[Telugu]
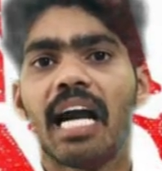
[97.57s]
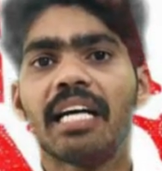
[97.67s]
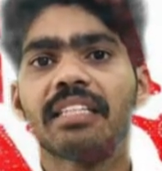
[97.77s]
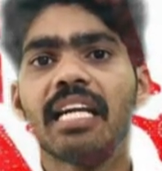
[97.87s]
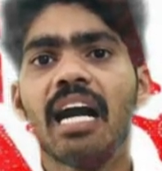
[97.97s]

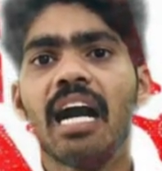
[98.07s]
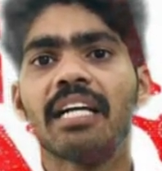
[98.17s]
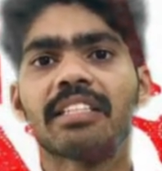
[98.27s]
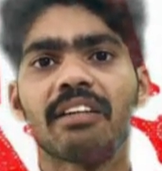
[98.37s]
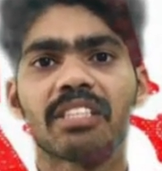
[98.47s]
జాతీయ
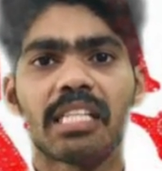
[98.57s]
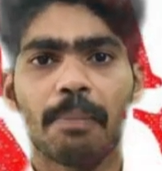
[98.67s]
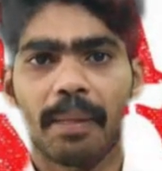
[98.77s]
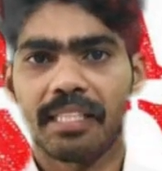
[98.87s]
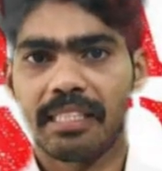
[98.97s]
అత్యవసర
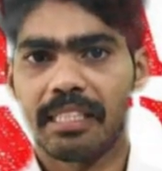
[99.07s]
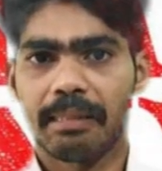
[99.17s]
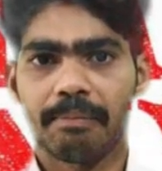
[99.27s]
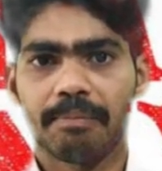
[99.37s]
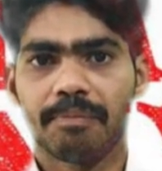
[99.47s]

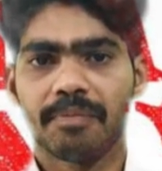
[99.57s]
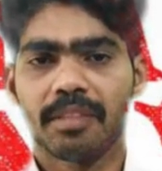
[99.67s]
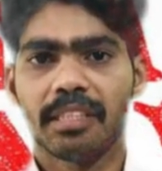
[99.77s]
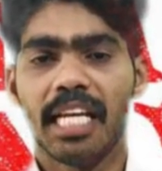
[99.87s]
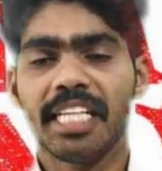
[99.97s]
పరిస్థితి
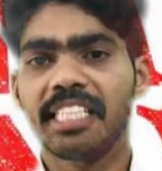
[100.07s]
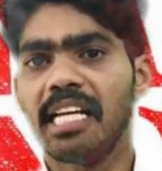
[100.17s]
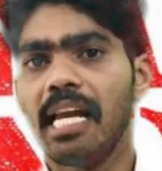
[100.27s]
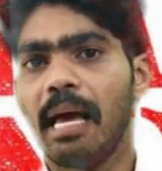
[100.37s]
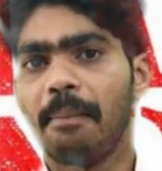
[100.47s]

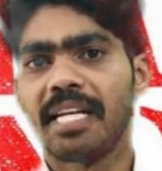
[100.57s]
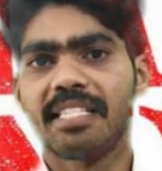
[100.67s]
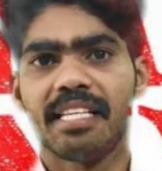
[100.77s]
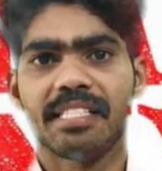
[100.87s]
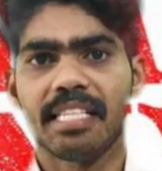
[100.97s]
నేషనల్
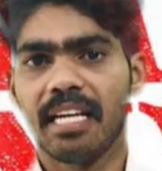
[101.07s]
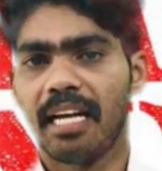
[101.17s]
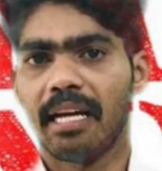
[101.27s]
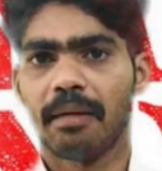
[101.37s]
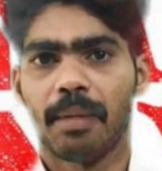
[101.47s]
ఎమర్జెన్సీ అని